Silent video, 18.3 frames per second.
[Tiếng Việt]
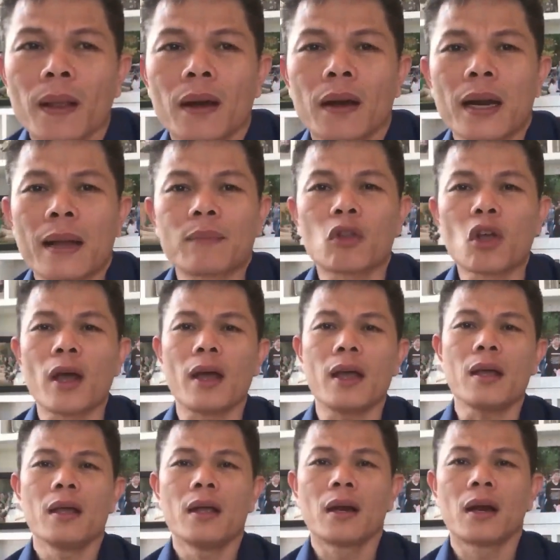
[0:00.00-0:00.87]
làm thuê
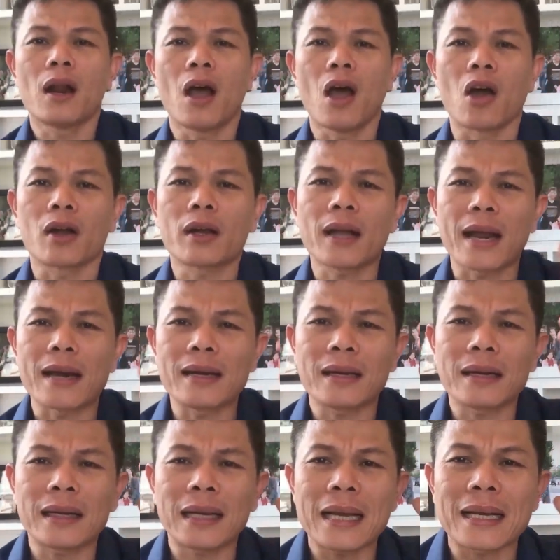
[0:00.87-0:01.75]
là họ
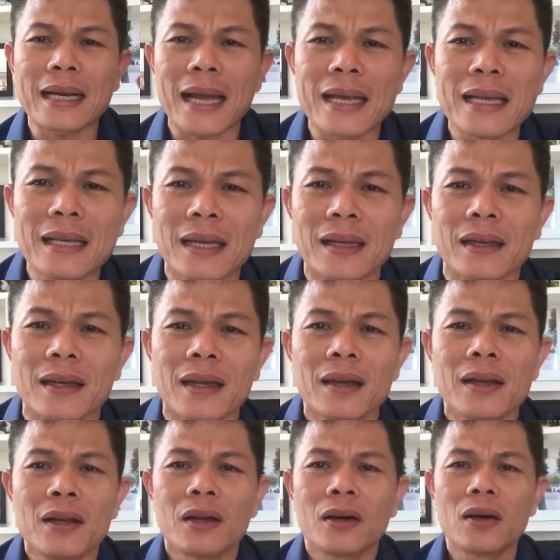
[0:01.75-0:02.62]
canh cái cây gì á
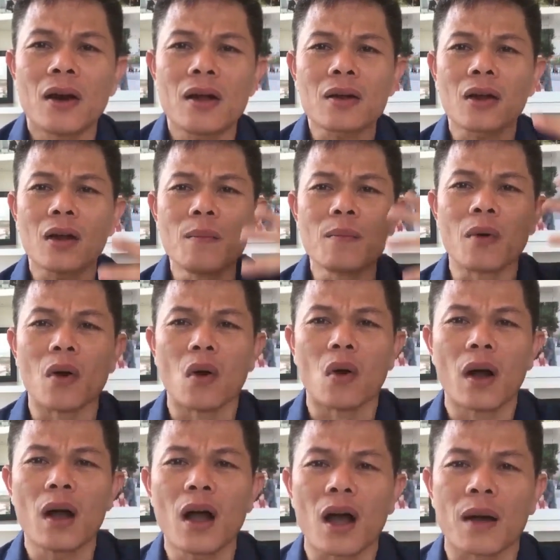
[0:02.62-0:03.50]
nó có
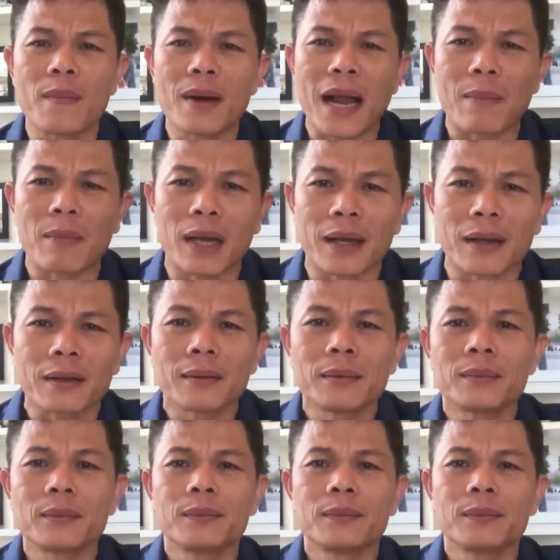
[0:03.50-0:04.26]
mùa họ mới làm liền